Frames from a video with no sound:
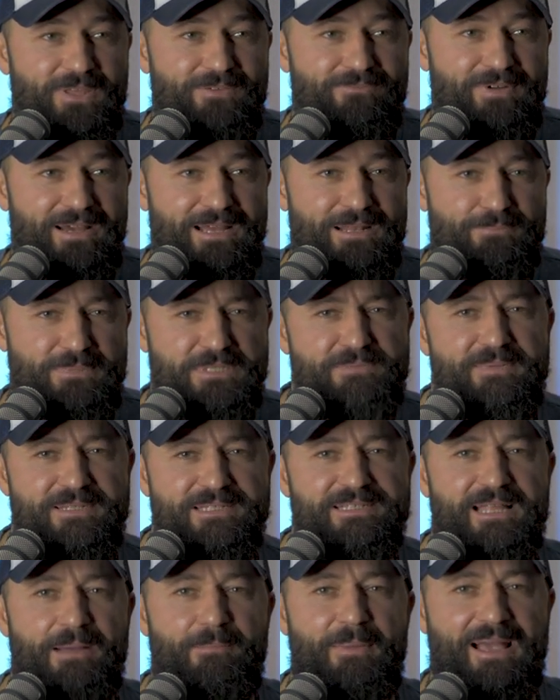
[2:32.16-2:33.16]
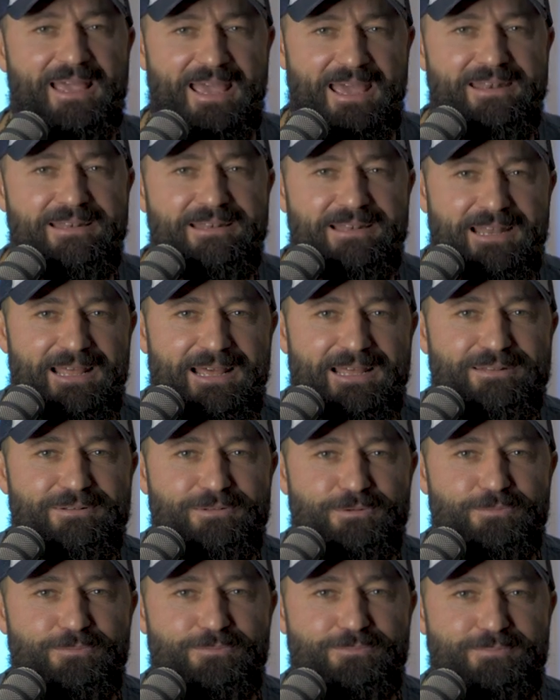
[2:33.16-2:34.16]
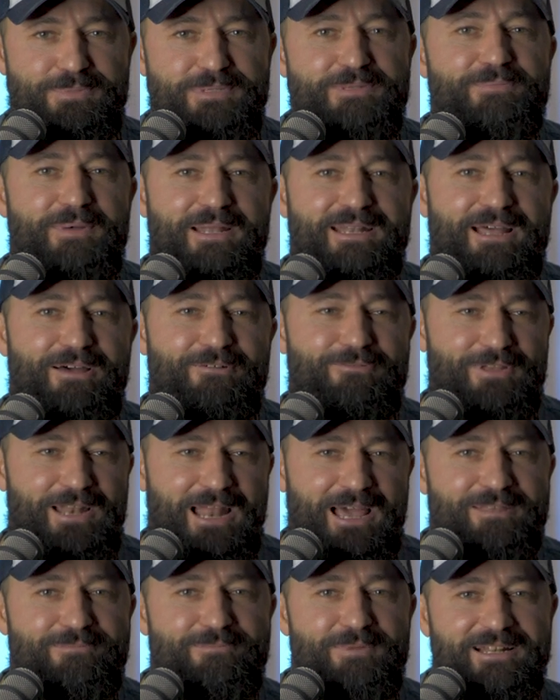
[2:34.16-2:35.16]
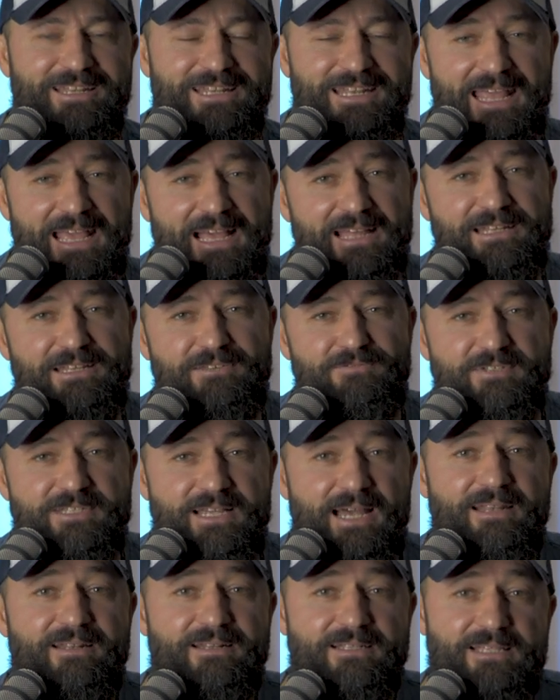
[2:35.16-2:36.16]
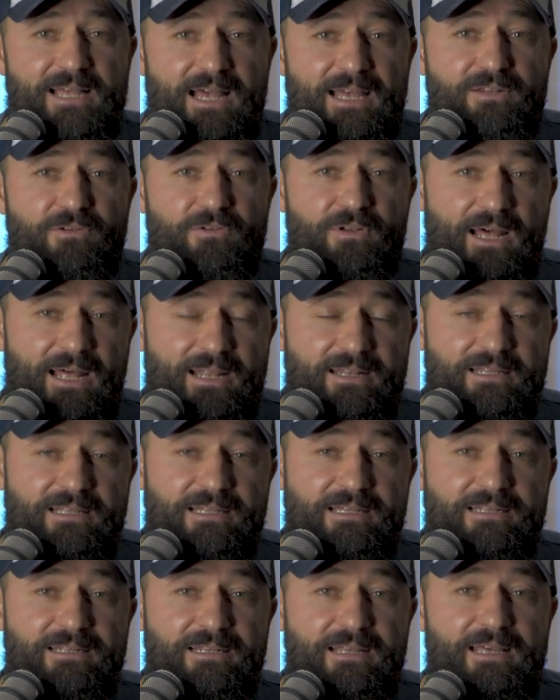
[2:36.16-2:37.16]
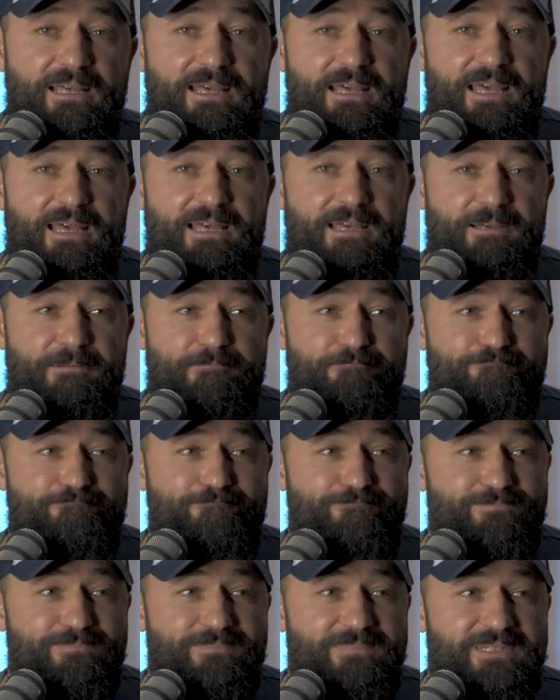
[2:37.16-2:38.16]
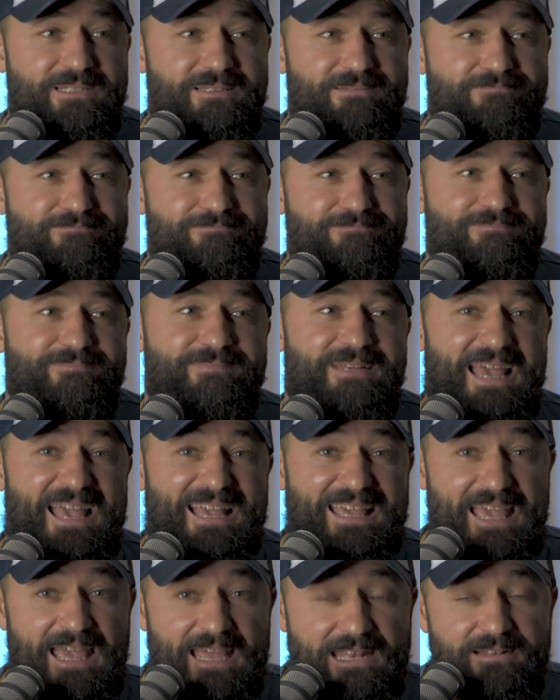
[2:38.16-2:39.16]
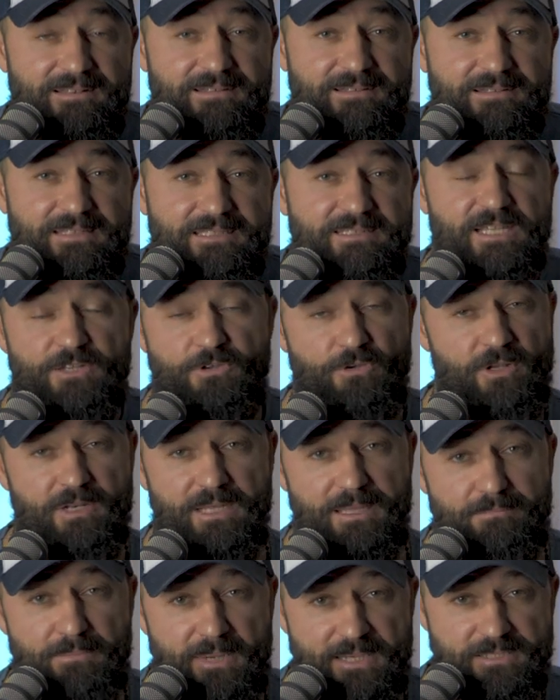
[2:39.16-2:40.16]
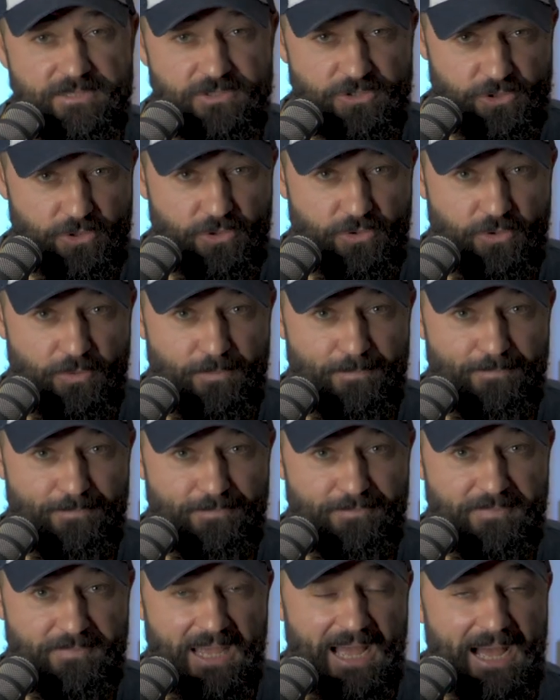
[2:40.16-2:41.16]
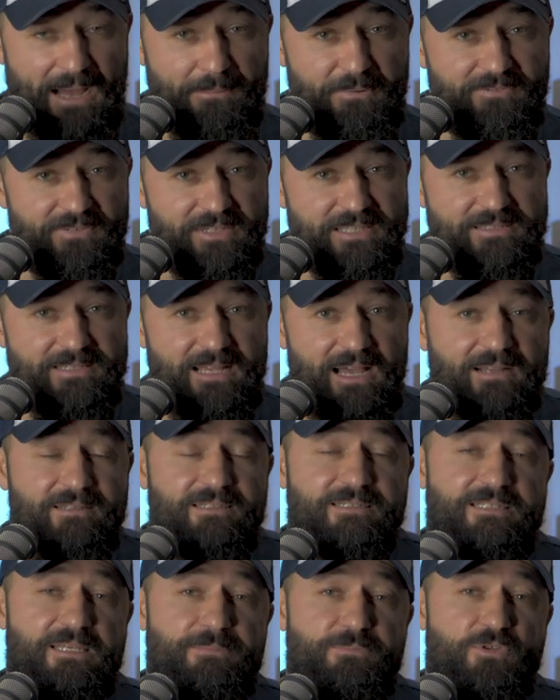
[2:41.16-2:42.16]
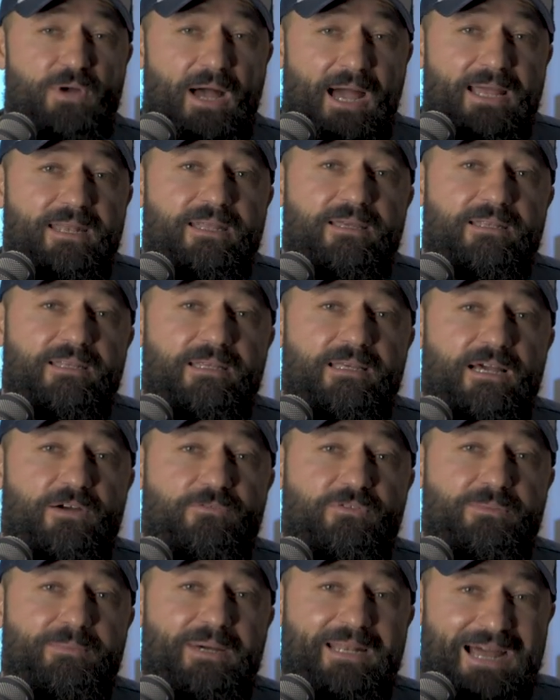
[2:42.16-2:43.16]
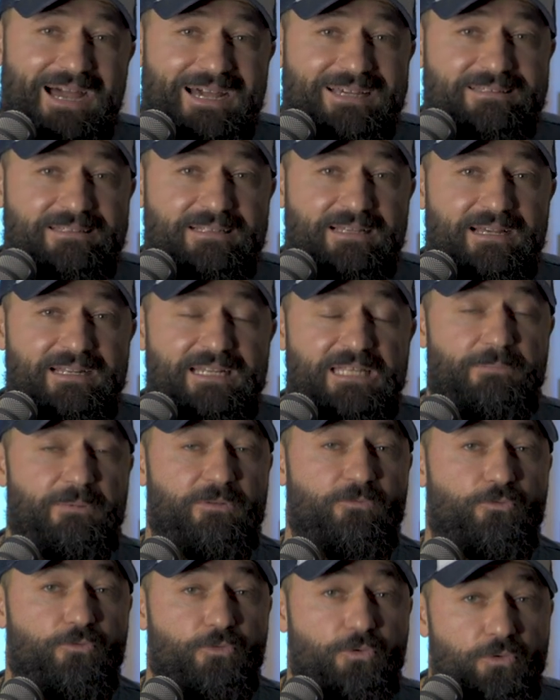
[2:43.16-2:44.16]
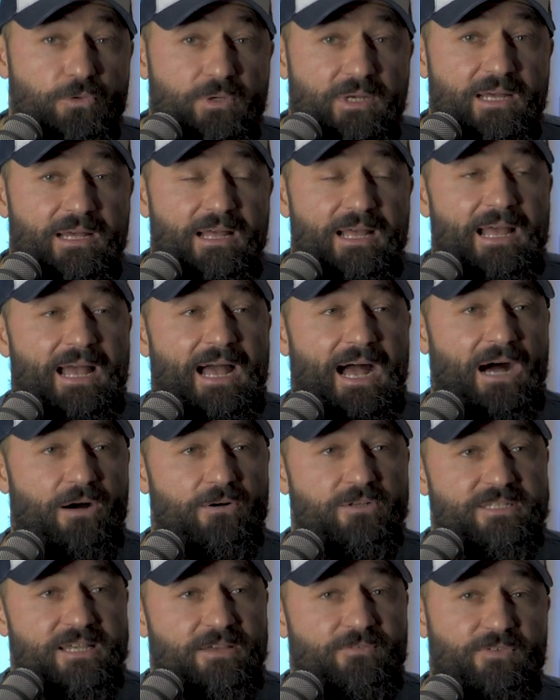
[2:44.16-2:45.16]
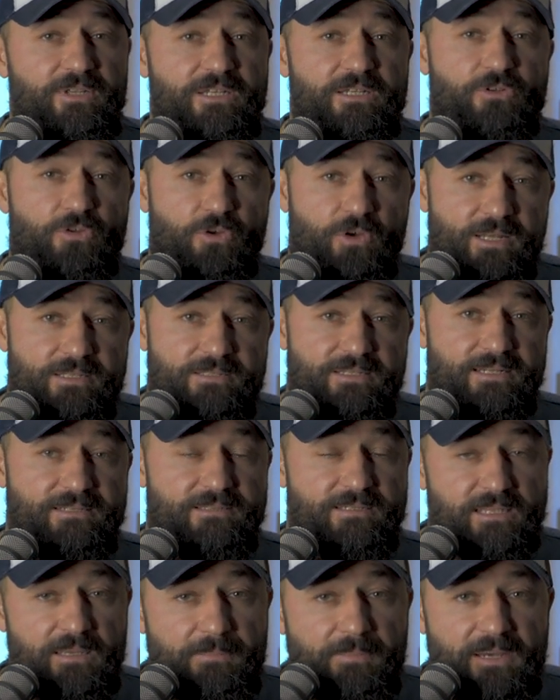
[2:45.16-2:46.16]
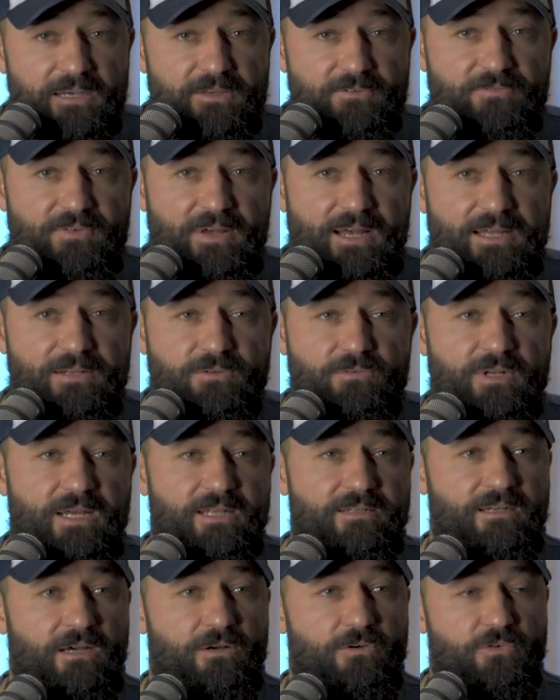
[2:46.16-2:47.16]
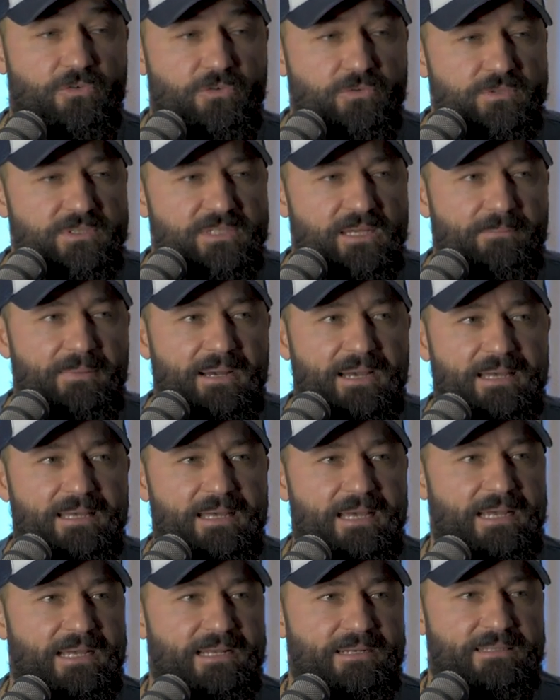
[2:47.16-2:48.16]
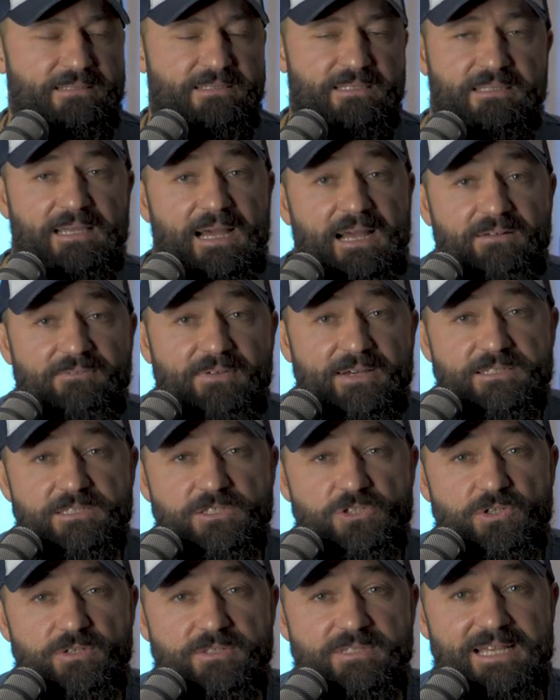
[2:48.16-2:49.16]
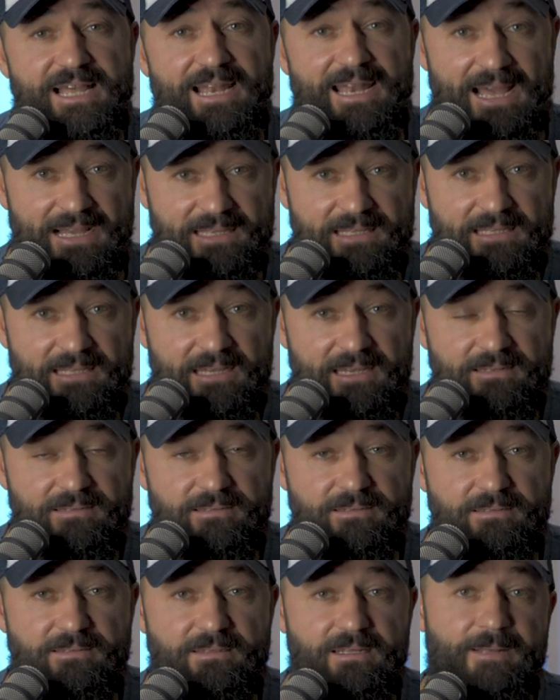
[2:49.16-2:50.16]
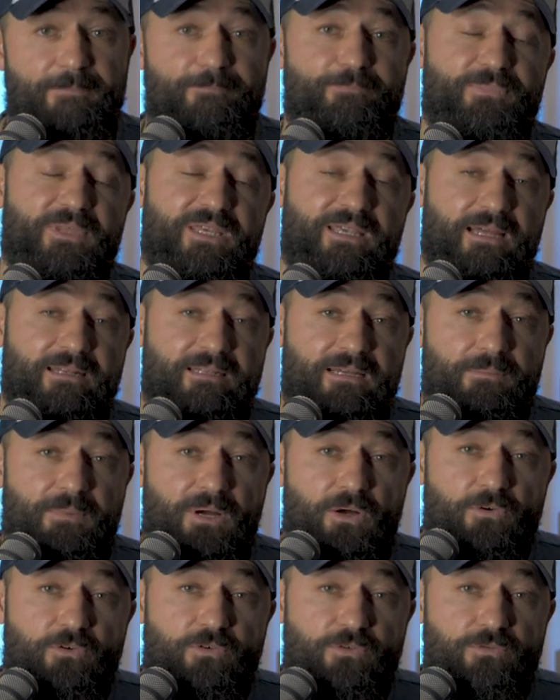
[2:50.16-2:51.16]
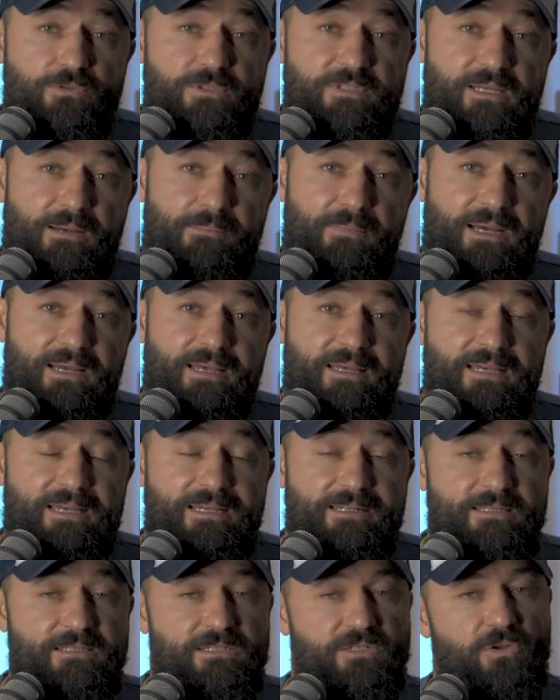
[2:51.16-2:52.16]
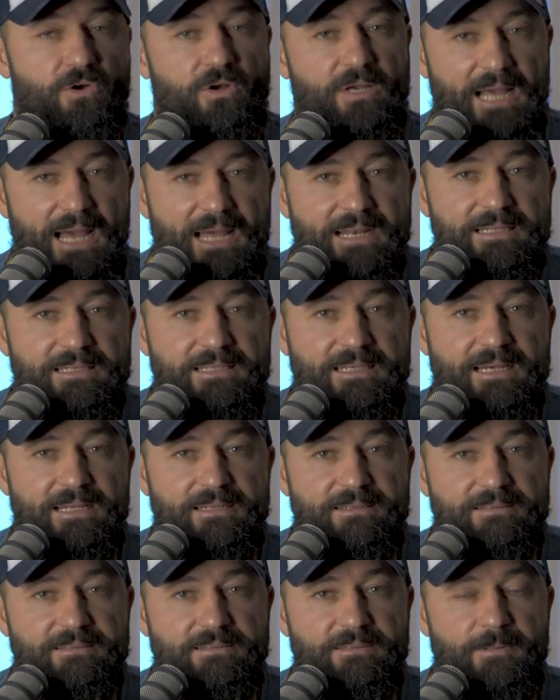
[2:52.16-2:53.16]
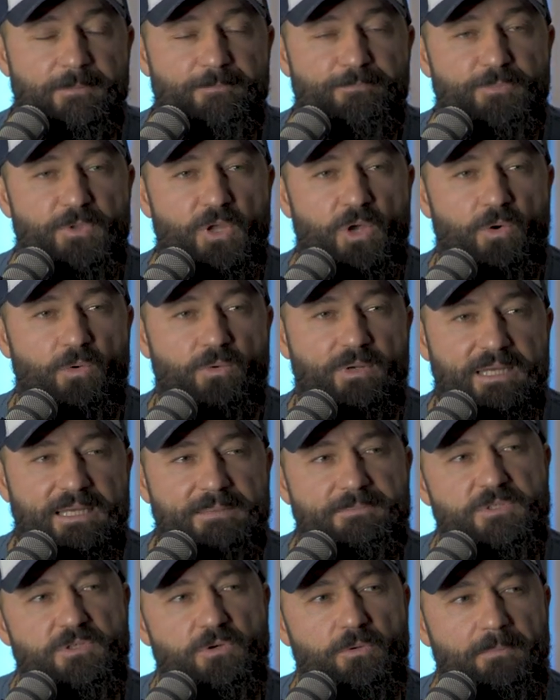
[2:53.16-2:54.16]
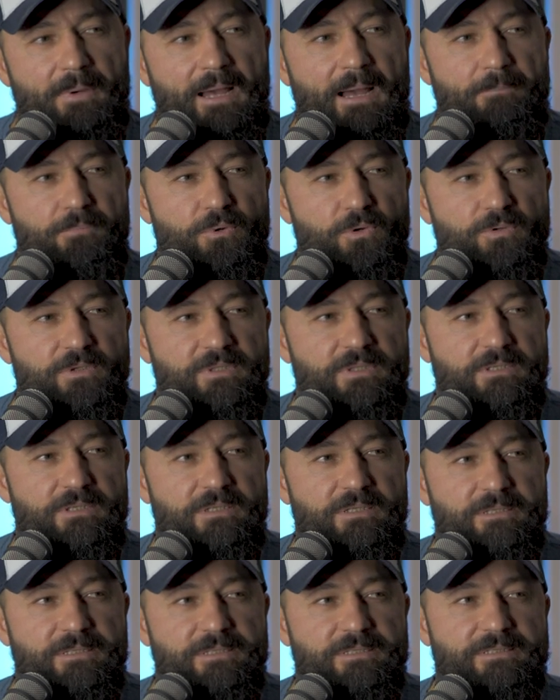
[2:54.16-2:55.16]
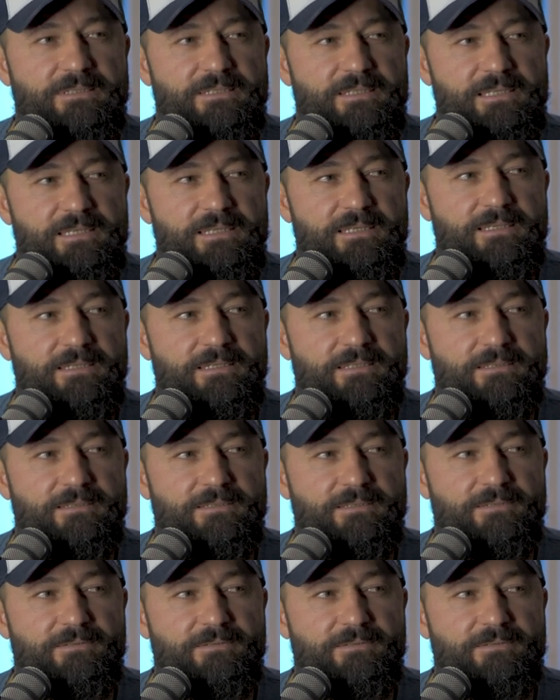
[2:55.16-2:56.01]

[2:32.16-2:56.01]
Weil bis man sich da mal kennenlernt und bis man da vielleicht mal die negativen Seiten des einen oder anderen ähm, erkennt, ist der Turn eben meistens schon rum. Aber wie gesagt, es gibt so einige Dinge, auf die man achten kann. Ich bin früher auch sehr viele Turns als Skipper gefahren und hatte auch Crews dabei, die sich teilweise schon sehr lange kannten. Ich hatte aber auch Crews dabei, die sich noch gar nicht kannten. Und da gibt es so ein paar Punkte, die